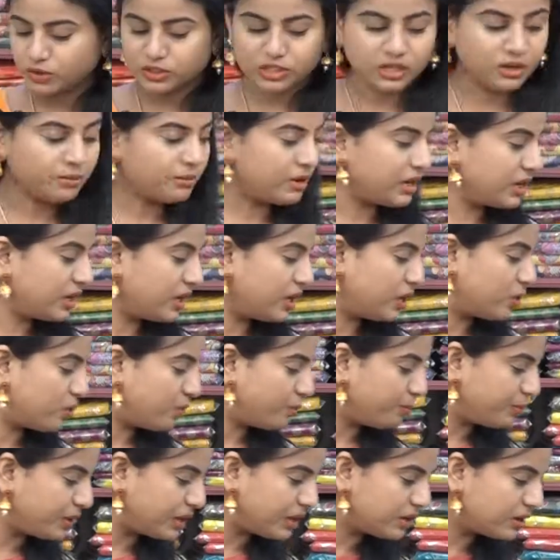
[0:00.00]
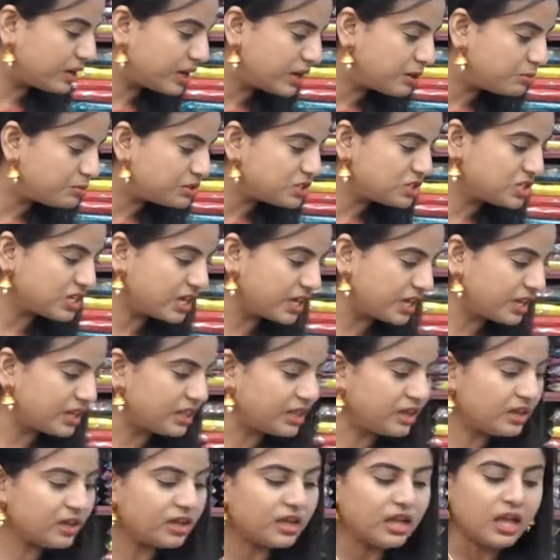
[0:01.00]
మోస్ట్లీ మనకి ఎక్కువ పింక్ కనిపించాయి
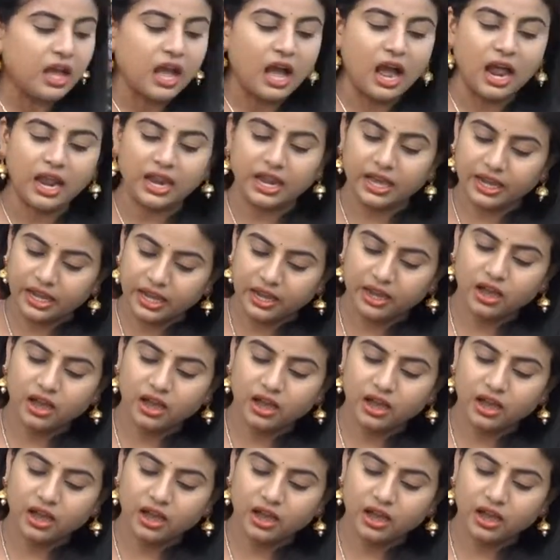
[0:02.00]
కదా అలాగే